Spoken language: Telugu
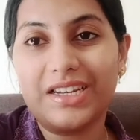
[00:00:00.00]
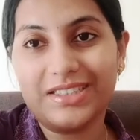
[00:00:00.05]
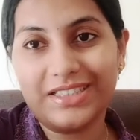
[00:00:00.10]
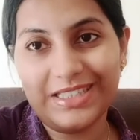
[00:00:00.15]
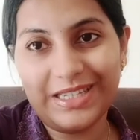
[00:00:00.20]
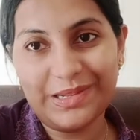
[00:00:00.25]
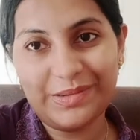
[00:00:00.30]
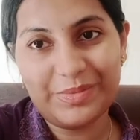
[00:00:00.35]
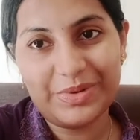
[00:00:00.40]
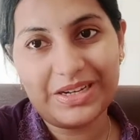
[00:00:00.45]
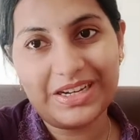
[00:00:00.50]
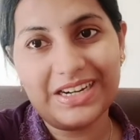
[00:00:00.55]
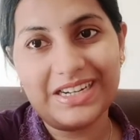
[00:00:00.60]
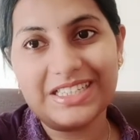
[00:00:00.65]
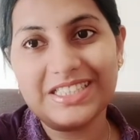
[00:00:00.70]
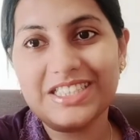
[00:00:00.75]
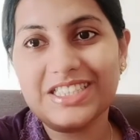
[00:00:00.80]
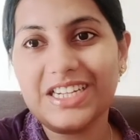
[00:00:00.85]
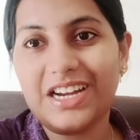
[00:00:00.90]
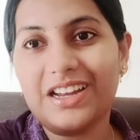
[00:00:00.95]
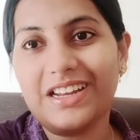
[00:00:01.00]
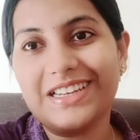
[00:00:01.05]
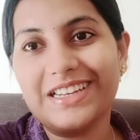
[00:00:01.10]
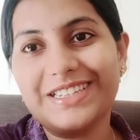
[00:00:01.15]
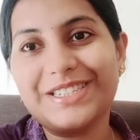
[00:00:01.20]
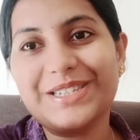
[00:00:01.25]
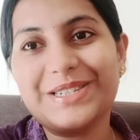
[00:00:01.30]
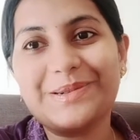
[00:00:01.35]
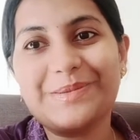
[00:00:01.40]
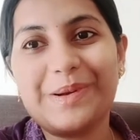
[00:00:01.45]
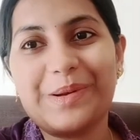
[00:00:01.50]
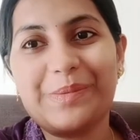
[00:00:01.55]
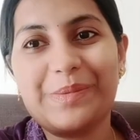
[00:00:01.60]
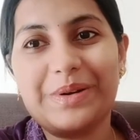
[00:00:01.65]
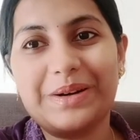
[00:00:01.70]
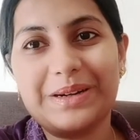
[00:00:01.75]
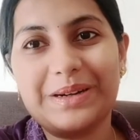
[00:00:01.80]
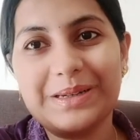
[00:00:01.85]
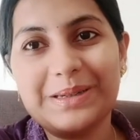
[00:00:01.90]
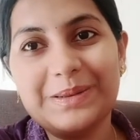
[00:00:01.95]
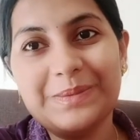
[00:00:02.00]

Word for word: సిలమ్మకి అంటే చాలా ఇష్టం అనమాట